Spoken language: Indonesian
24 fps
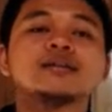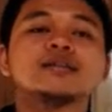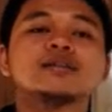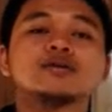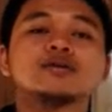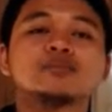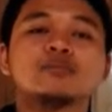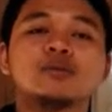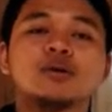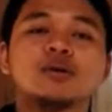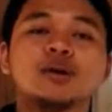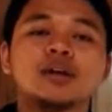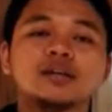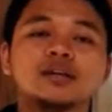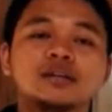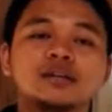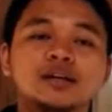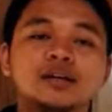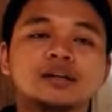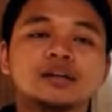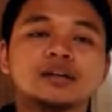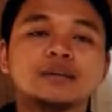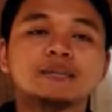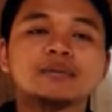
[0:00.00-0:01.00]
Semoga
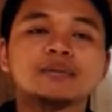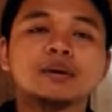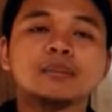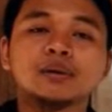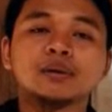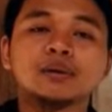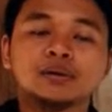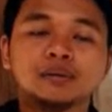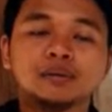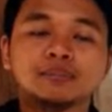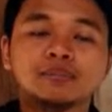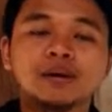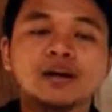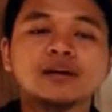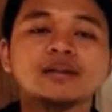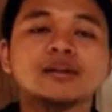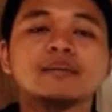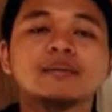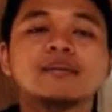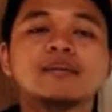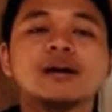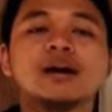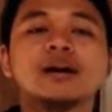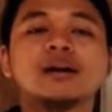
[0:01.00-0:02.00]
nantinya kita mendapatkan
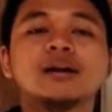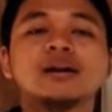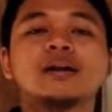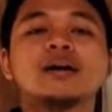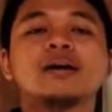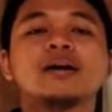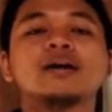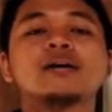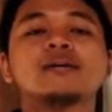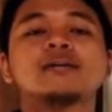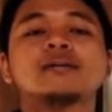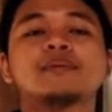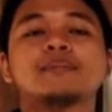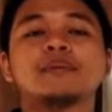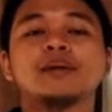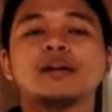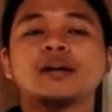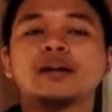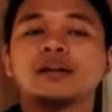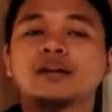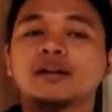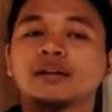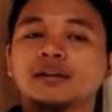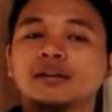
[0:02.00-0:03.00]
banyak pahala,
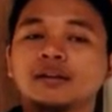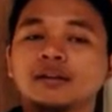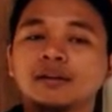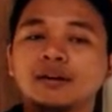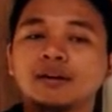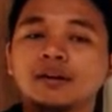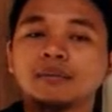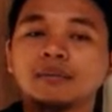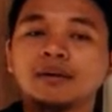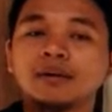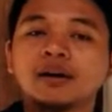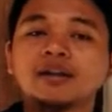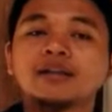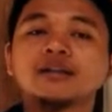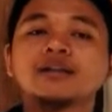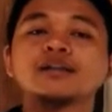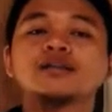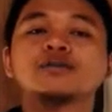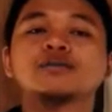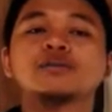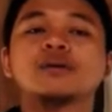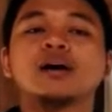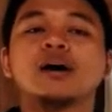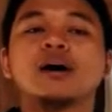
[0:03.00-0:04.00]
apalagi kita dalam hal
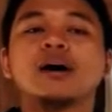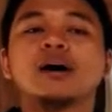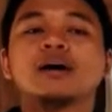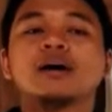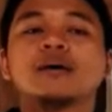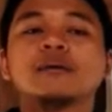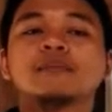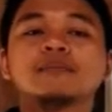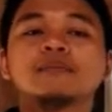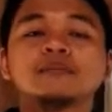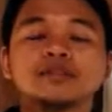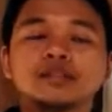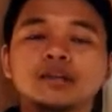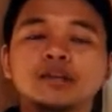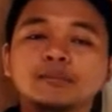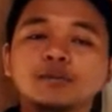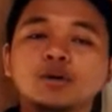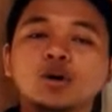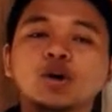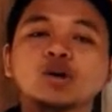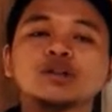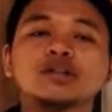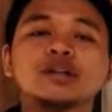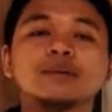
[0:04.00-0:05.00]
ini juga sudah
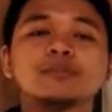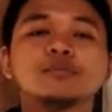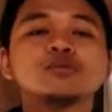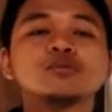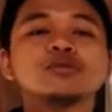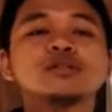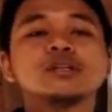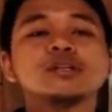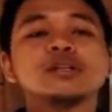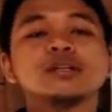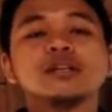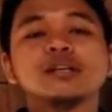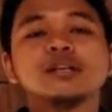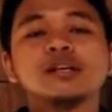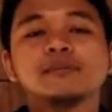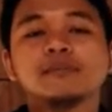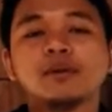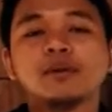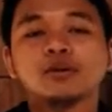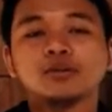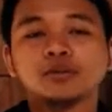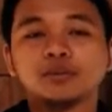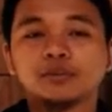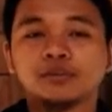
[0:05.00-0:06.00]
berkontribusi di
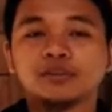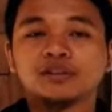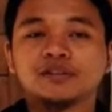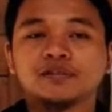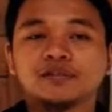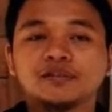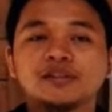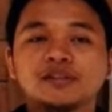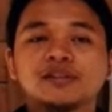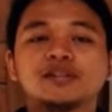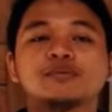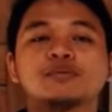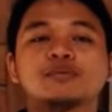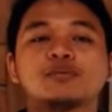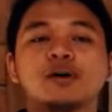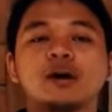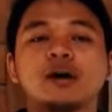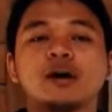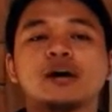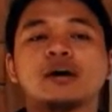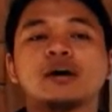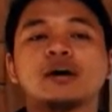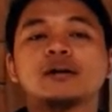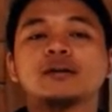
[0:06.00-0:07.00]
Hima Otomotif ini
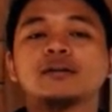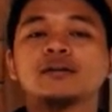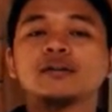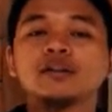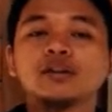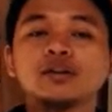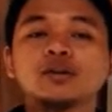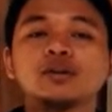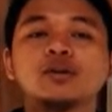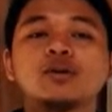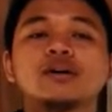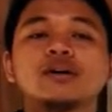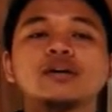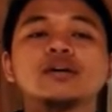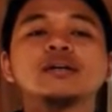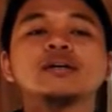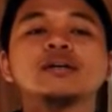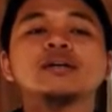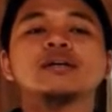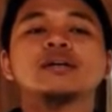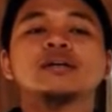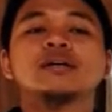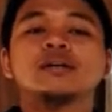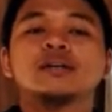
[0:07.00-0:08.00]
semoga diridhoi,